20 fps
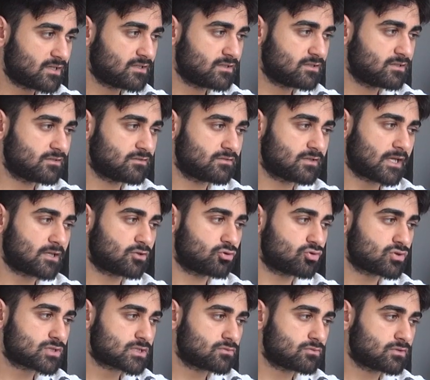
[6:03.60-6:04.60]
iyi, yani
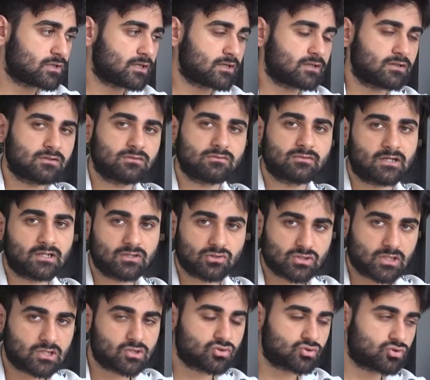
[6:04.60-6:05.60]
görsel olarak daha
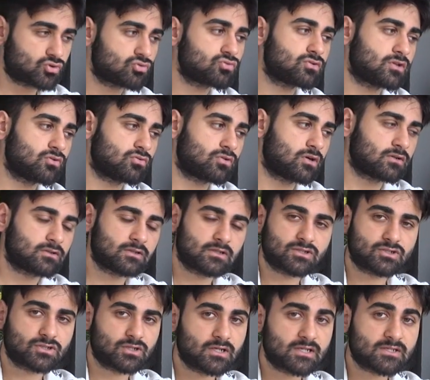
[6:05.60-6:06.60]
güzel gözüksün diye yukarıdan
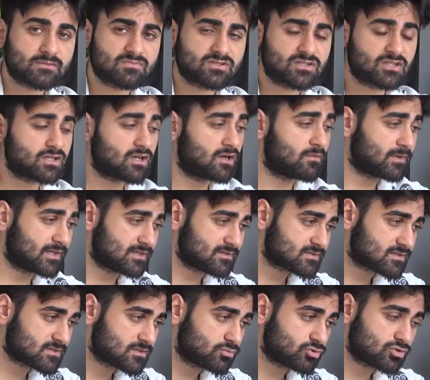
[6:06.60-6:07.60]
aşağı yazmışlar. Ama
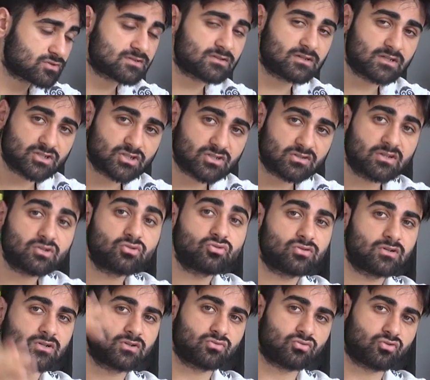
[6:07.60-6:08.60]
aslında burası aşağıdan
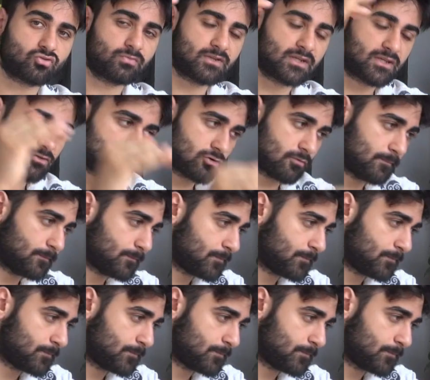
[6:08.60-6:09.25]
yukarı doğru birikiyor.